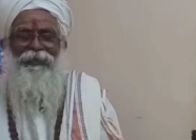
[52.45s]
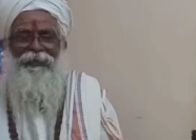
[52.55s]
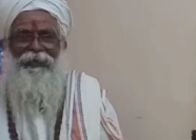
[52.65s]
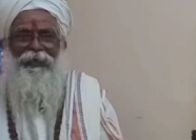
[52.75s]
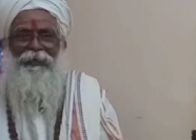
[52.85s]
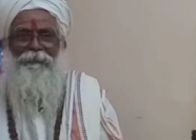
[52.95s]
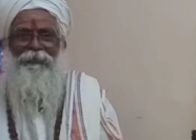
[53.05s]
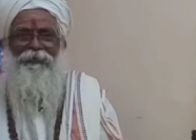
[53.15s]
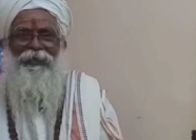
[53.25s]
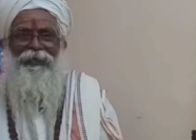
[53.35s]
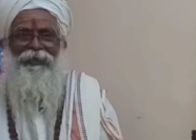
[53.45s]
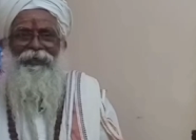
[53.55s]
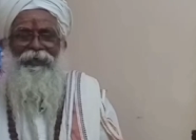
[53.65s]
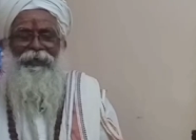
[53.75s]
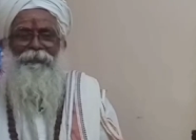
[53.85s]
அந்த கர்ம வினை
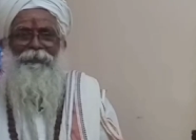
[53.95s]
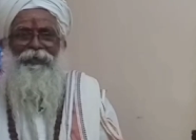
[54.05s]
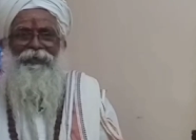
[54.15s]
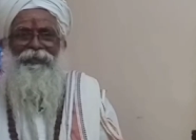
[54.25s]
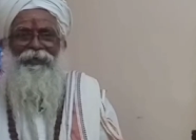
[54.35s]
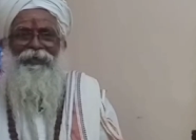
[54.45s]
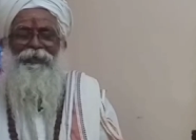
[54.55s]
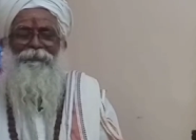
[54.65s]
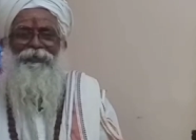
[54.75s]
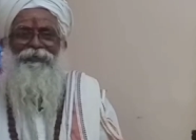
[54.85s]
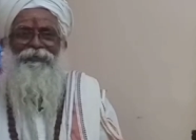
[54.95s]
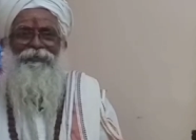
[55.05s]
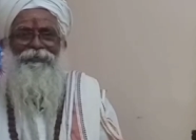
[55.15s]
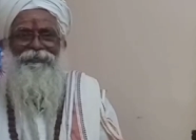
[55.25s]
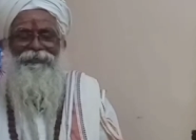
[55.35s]
காரணமாக தான் நமக்கு
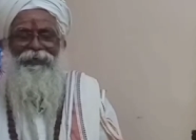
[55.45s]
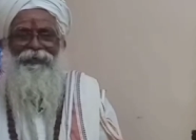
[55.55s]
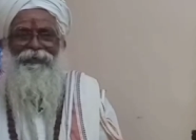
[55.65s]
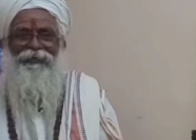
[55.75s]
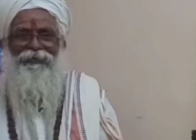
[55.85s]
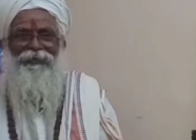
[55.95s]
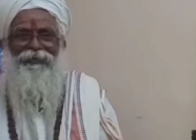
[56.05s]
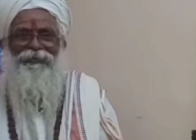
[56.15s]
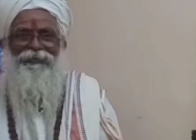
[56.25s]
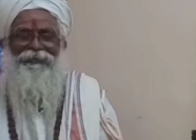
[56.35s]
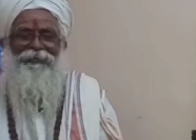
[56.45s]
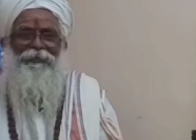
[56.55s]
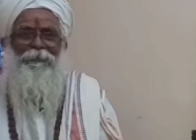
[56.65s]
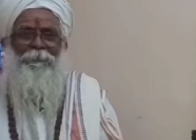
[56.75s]
செயல்கள் நடக்கின்றது